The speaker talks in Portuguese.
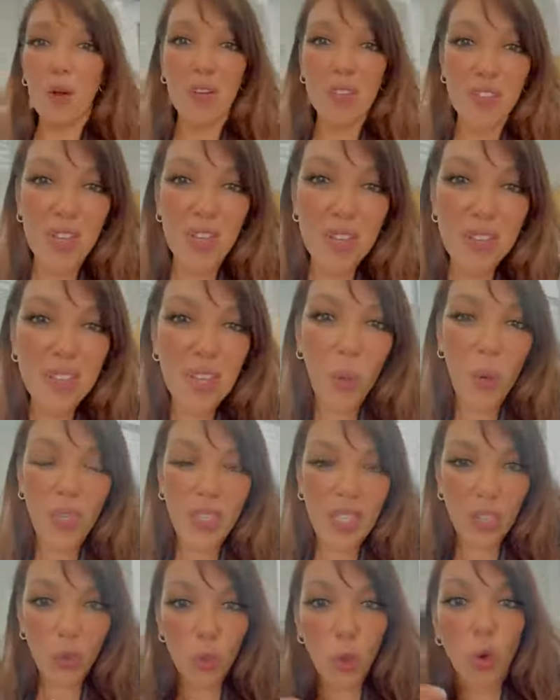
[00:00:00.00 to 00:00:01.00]
para
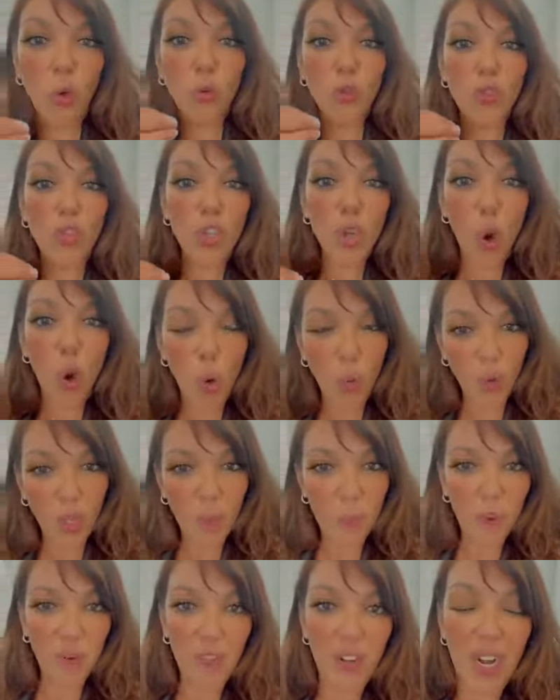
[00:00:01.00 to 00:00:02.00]
450 donos de
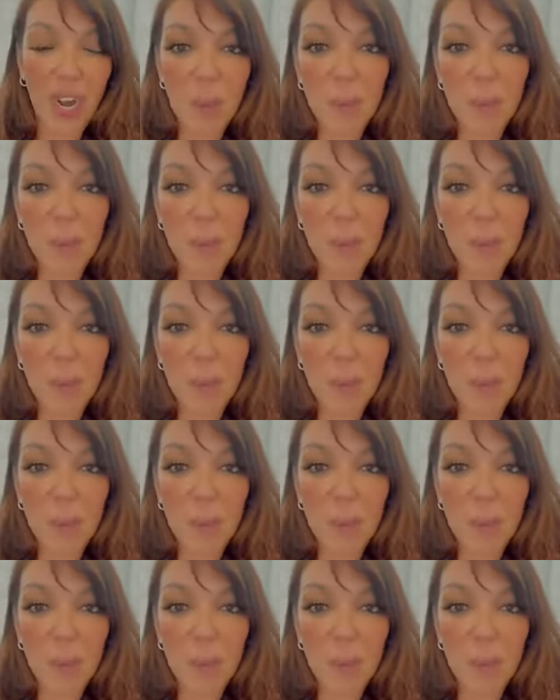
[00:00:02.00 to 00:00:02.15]
ONG para